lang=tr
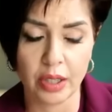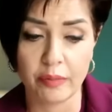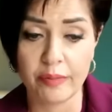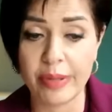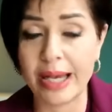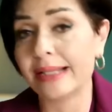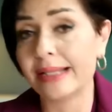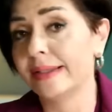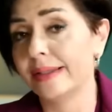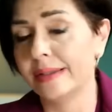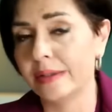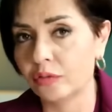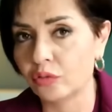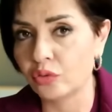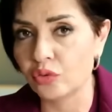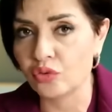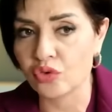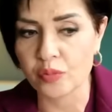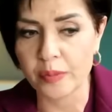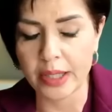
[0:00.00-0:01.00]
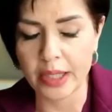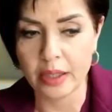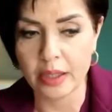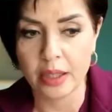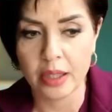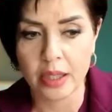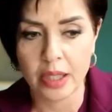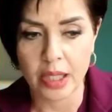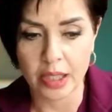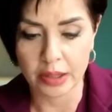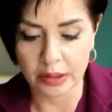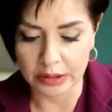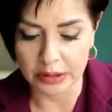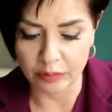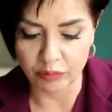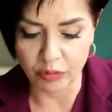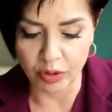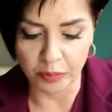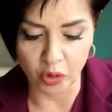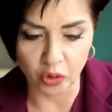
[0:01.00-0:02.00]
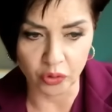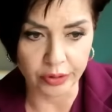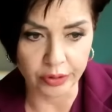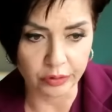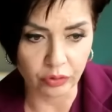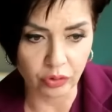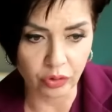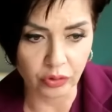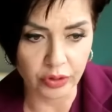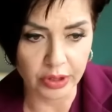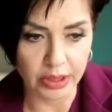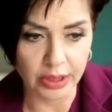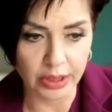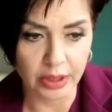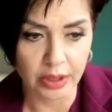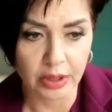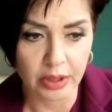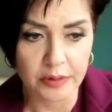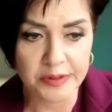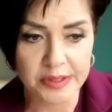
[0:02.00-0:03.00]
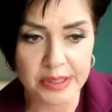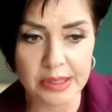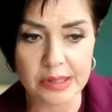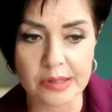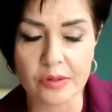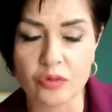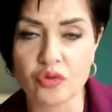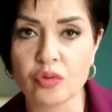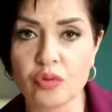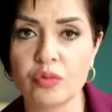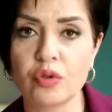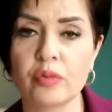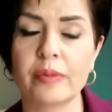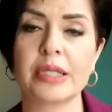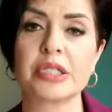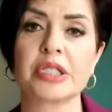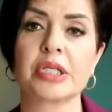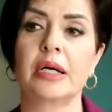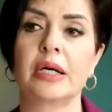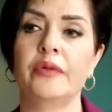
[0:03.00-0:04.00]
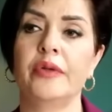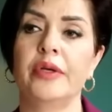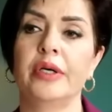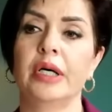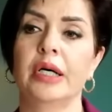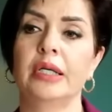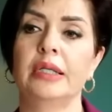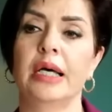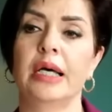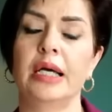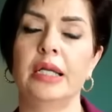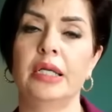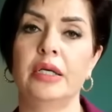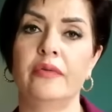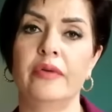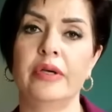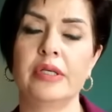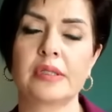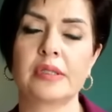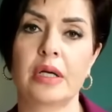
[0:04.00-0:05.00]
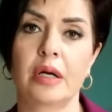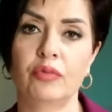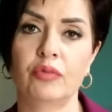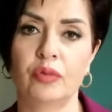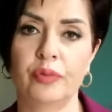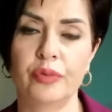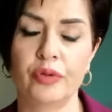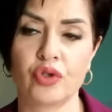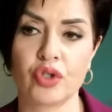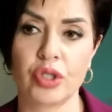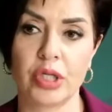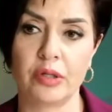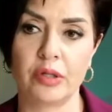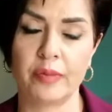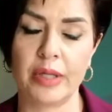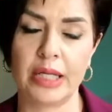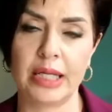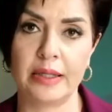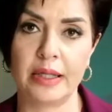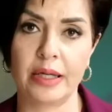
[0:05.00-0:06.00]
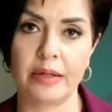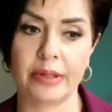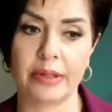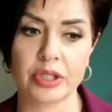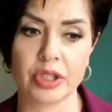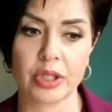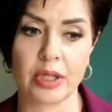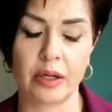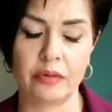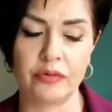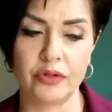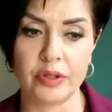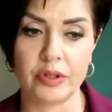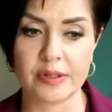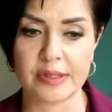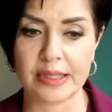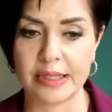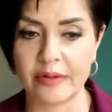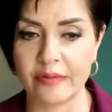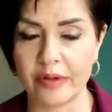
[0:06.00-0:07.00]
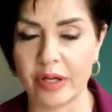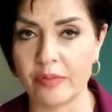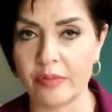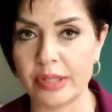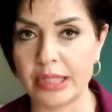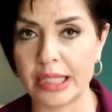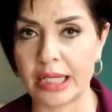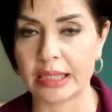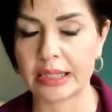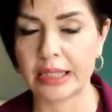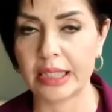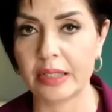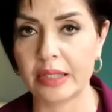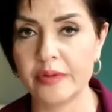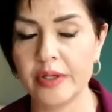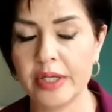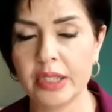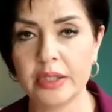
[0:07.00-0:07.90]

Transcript: Belki de Tunç Bey Ekrem İmamoğlu'na diyor ki siz Cumhurbaşkanlığı adaylığı ve İstanbul Büyükşehir Belediye Başkanlığınıza devam ederken